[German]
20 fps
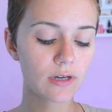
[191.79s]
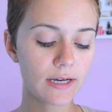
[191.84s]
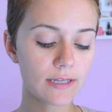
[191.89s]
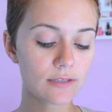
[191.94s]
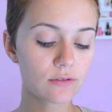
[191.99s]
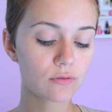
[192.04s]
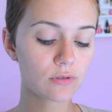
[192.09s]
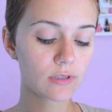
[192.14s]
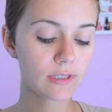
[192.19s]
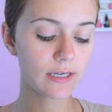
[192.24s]

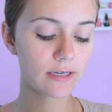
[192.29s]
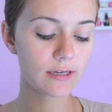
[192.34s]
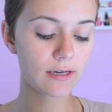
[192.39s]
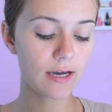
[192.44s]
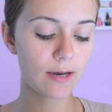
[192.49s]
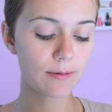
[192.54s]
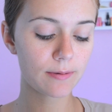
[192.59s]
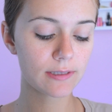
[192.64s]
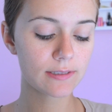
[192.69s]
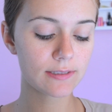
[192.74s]
Also ich äh,
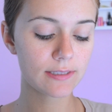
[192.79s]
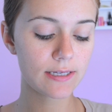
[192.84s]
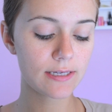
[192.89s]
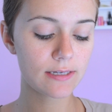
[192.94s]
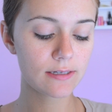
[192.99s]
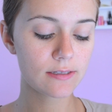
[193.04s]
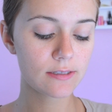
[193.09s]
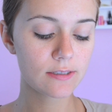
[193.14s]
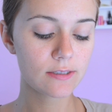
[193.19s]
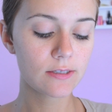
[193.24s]
habe
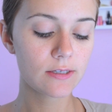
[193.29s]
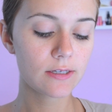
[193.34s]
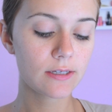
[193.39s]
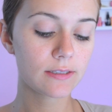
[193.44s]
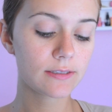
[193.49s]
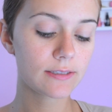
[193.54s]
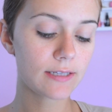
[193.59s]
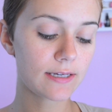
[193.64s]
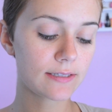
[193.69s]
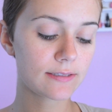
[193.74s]
gesehen,
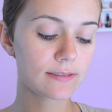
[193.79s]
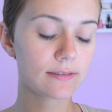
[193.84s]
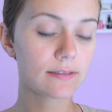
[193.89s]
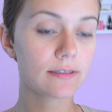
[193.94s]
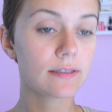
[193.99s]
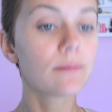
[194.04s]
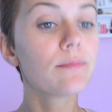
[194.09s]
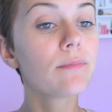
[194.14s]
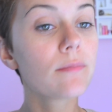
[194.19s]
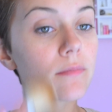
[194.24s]
dass
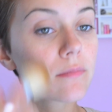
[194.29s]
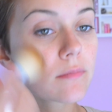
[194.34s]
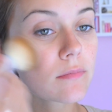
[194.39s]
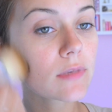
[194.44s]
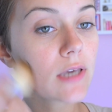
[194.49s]
ähm,